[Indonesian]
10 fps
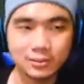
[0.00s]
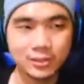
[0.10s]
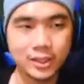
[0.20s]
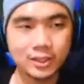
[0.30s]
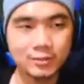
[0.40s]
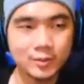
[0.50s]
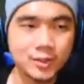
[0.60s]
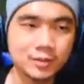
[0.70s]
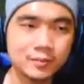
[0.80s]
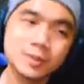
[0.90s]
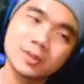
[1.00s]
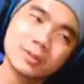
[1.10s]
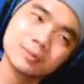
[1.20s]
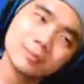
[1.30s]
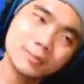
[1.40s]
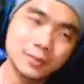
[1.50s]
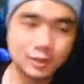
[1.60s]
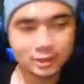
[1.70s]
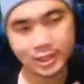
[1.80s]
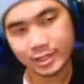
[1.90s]
Oke teman-teman,
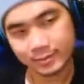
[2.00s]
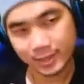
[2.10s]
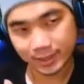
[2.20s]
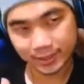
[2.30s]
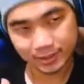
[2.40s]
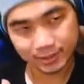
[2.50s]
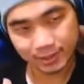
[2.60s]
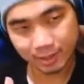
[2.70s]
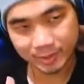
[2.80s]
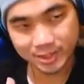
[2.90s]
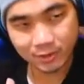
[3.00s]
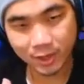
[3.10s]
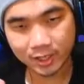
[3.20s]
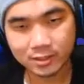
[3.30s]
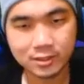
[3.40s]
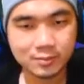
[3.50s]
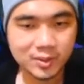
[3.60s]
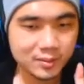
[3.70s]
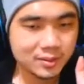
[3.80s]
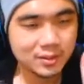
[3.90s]
saya malah habis keroan nih
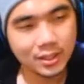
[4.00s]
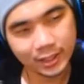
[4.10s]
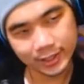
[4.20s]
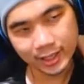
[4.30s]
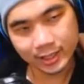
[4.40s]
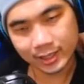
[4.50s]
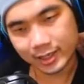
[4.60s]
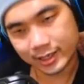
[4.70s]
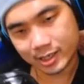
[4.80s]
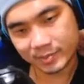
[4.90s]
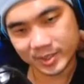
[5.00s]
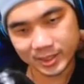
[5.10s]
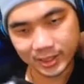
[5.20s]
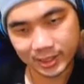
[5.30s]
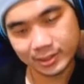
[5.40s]
teman, lagi agak gak enak badan nih.